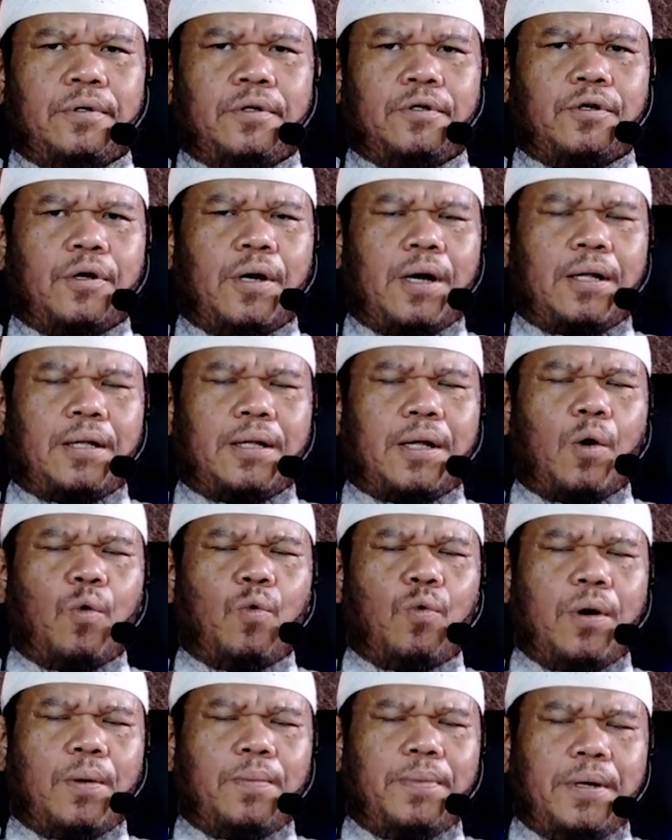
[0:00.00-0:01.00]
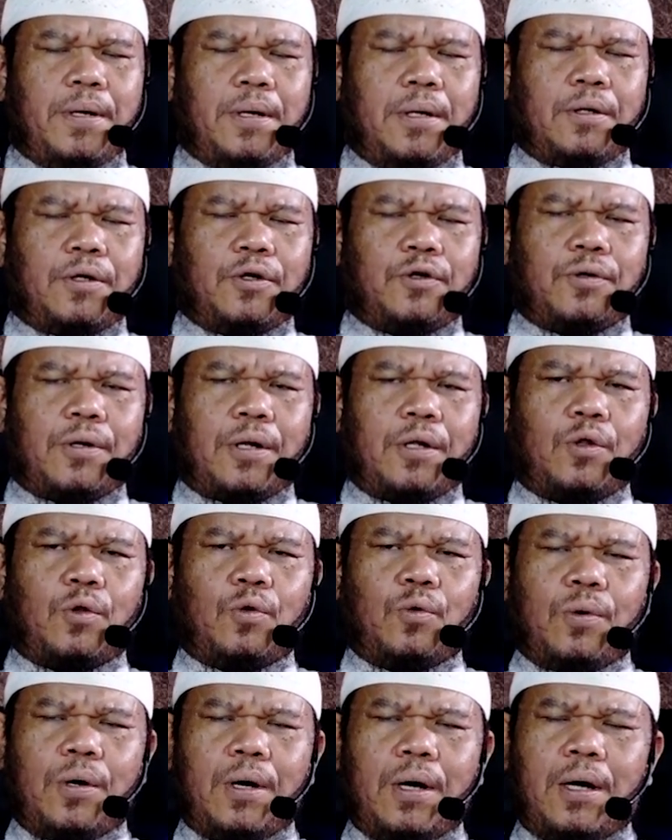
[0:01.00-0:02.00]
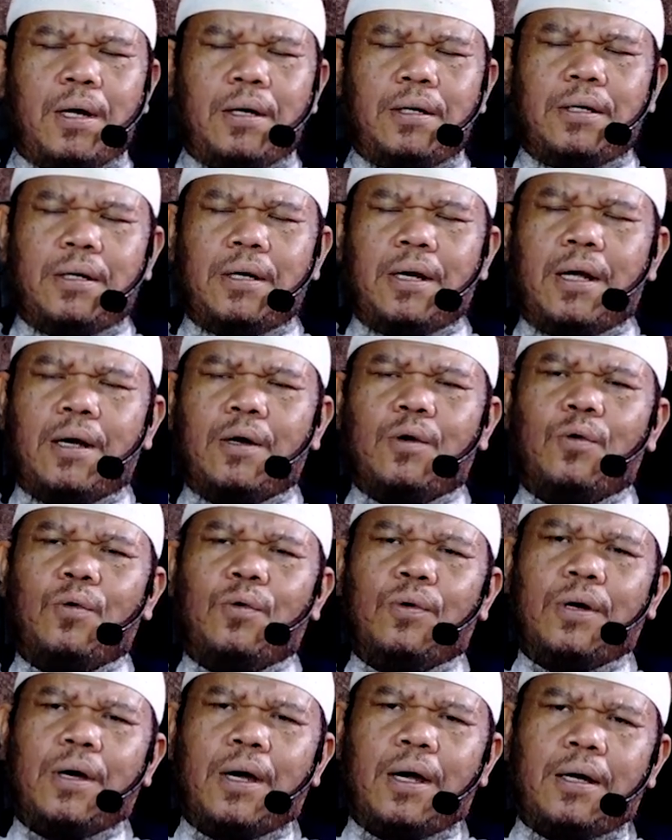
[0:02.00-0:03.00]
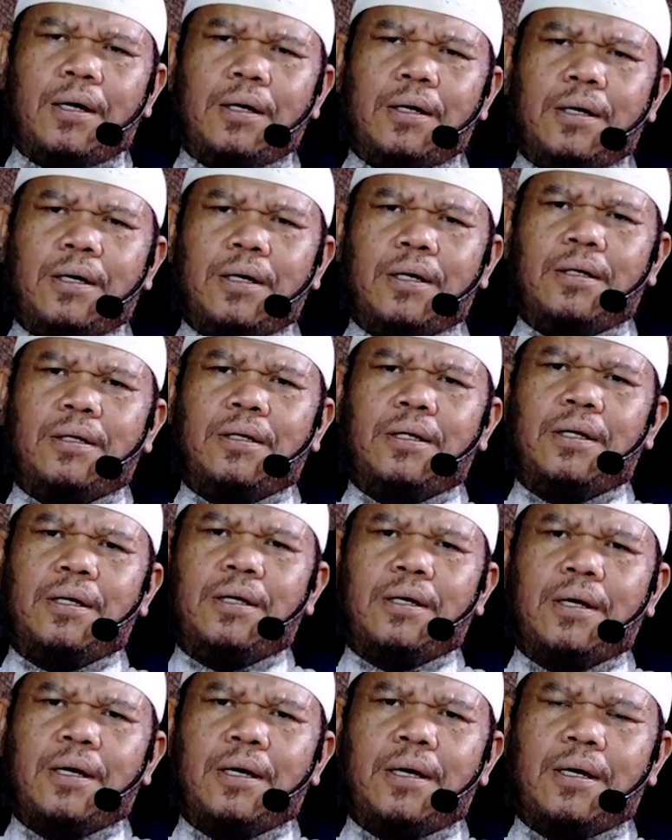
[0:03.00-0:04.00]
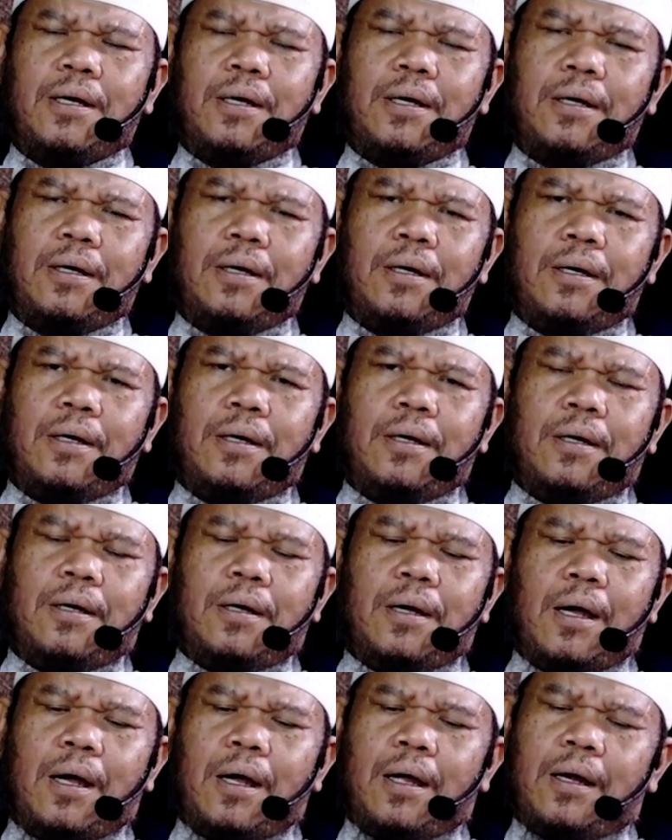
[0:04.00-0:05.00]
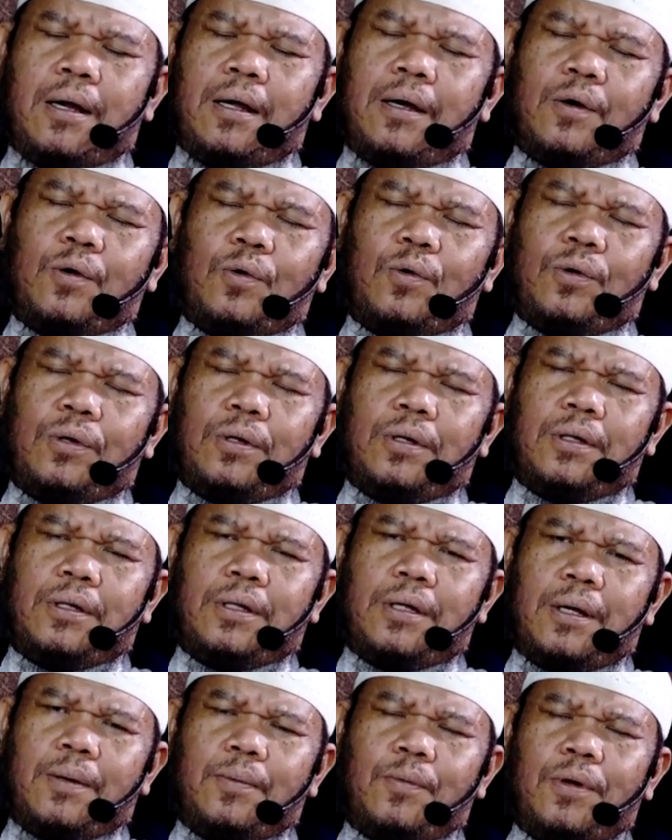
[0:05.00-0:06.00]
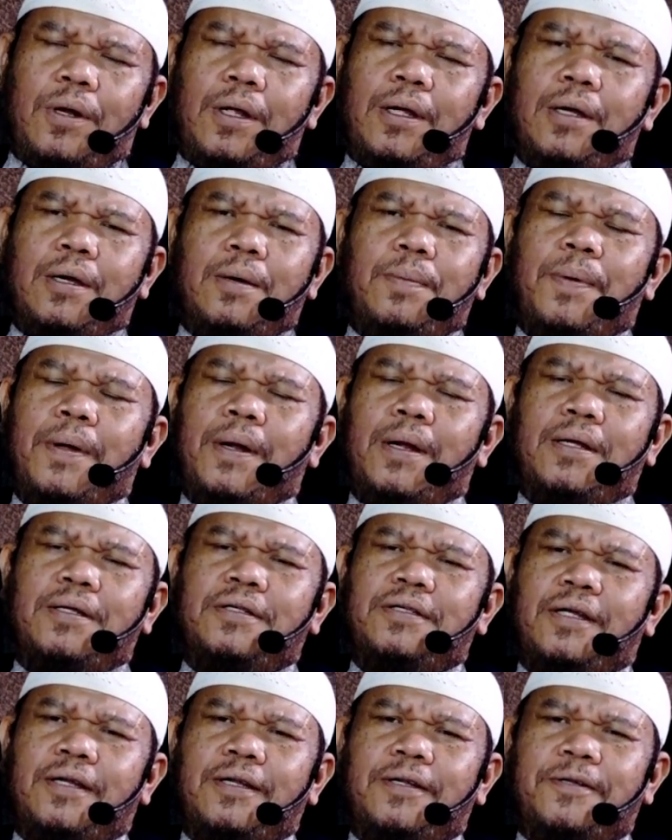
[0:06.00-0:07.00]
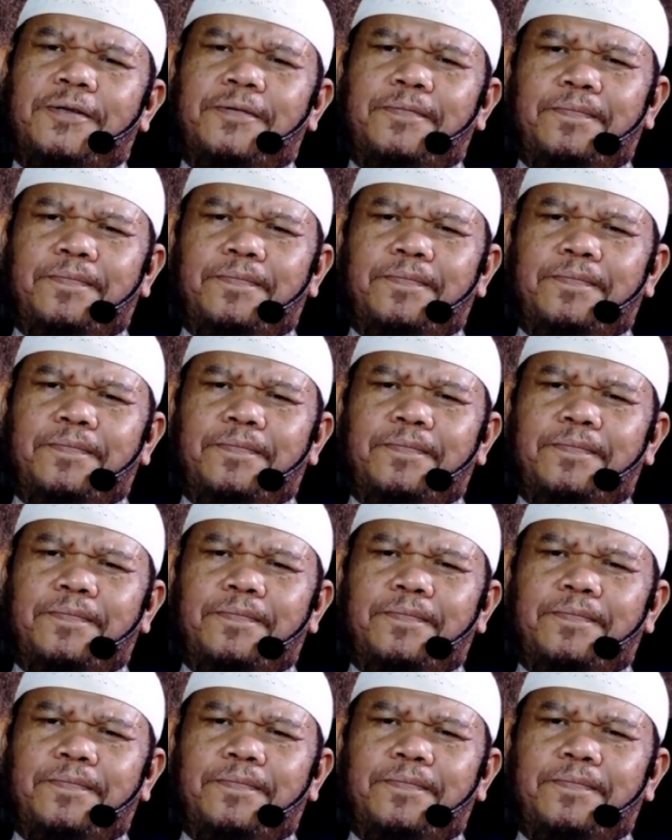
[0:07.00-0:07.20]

Sholat awabin atau sholat duha dilakukan ketika anak unta mulai kepanasan.